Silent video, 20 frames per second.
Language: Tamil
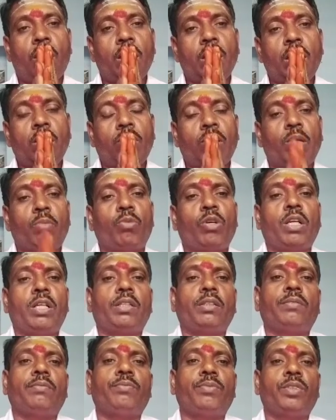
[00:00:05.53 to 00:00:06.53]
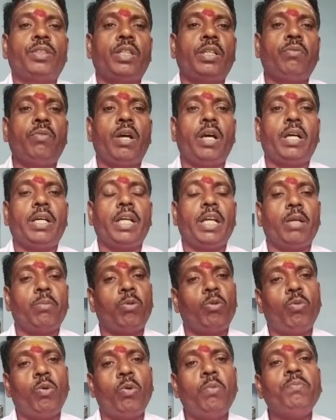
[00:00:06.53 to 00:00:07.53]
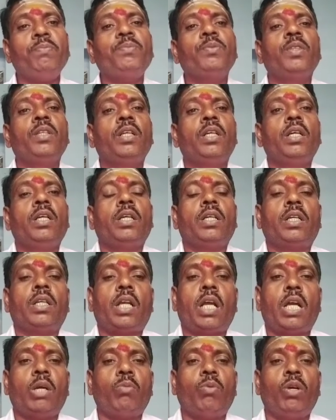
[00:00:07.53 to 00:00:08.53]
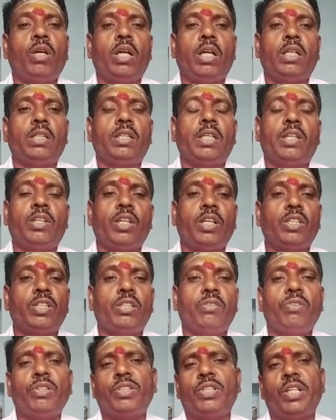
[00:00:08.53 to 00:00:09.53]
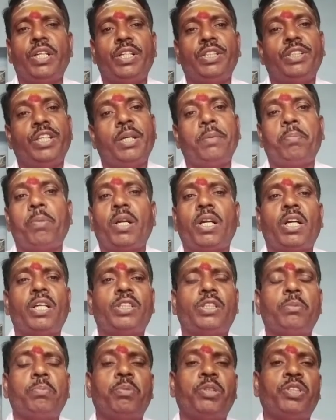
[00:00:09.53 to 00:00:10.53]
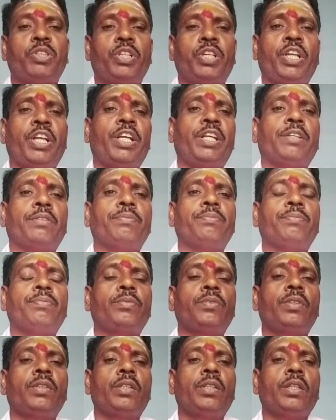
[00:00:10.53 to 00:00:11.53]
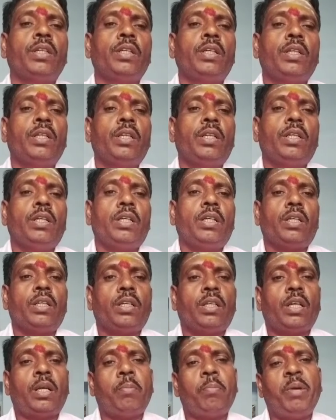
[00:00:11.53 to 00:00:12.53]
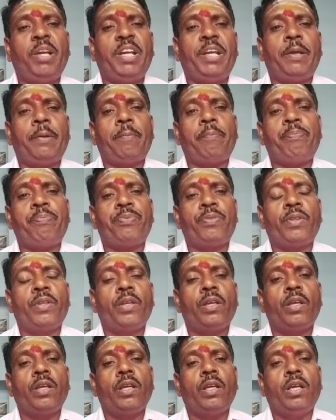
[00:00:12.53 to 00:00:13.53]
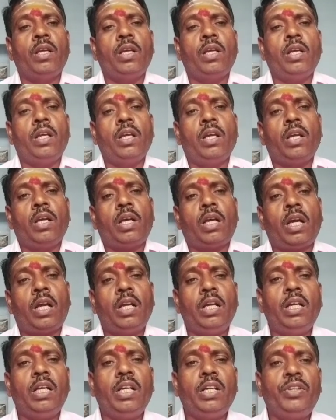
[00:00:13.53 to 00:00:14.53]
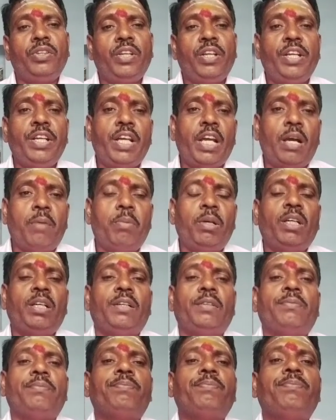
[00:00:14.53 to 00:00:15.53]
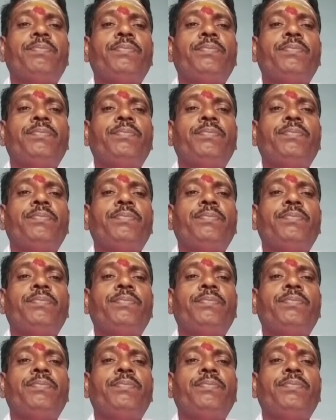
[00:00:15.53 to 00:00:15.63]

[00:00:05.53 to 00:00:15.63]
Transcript: வாழ்க வளமுடன் சிவாய நமவும் நான் உங்கள் சித்தன் சிவஸ்ரீ ஜெயபிரகாசம் பேசுகிறேன் நம்மை கண்ணுக்கு தெரியாமல்